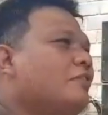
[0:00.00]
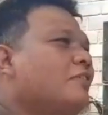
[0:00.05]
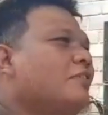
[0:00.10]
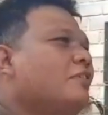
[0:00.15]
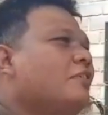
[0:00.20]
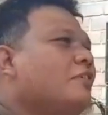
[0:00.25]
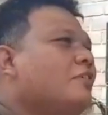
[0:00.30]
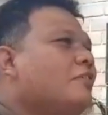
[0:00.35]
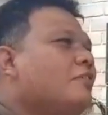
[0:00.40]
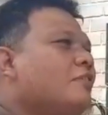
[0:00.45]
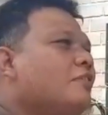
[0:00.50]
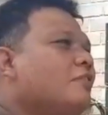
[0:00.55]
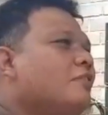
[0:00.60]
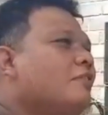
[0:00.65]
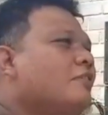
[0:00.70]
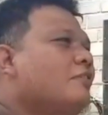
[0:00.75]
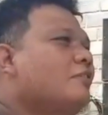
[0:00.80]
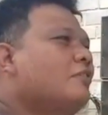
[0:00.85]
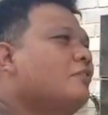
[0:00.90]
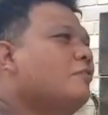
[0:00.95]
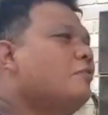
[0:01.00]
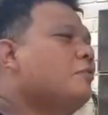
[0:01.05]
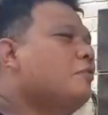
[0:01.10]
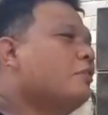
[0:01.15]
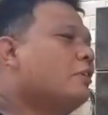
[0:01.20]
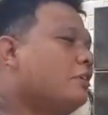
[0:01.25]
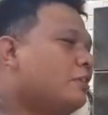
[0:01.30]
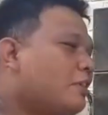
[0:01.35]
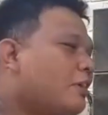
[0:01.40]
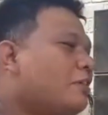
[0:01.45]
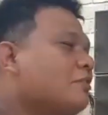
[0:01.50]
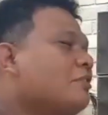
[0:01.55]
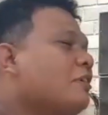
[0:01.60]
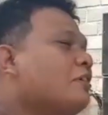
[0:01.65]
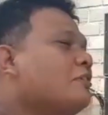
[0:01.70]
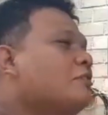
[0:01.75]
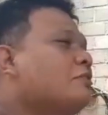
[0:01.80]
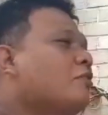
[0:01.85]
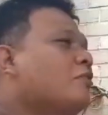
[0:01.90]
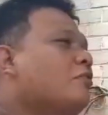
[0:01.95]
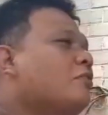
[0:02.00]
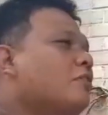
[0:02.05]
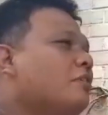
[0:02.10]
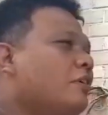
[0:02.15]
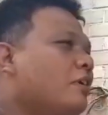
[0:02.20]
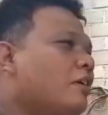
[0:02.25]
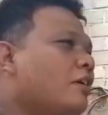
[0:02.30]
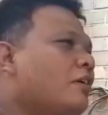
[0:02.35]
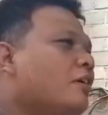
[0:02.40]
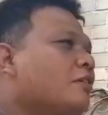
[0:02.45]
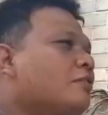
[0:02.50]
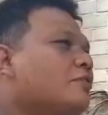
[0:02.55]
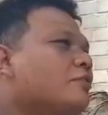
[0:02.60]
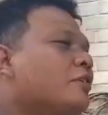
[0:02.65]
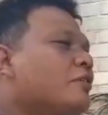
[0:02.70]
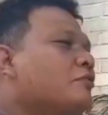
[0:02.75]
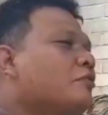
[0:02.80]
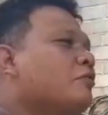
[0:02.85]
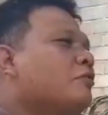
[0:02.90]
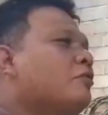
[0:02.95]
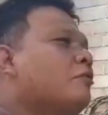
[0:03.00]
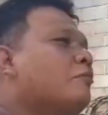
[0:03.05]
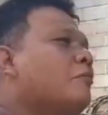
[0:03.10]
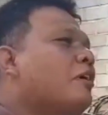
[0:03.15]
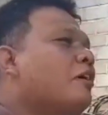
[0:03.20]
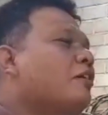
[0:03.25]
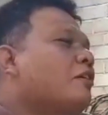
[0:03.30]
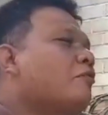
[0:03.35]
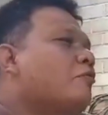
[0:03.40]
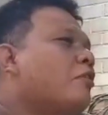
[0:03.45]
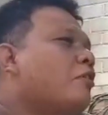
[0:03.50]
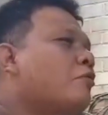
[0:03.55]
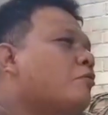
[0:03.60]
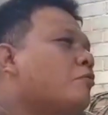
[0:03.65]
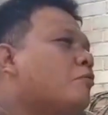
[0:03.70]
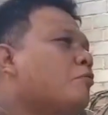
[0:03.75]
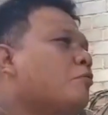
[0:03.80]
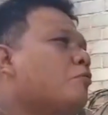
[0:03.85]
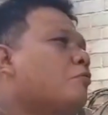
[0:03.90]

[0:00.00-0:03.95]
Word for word: uh, waktu kita cek sound ya cek sound kemarin mau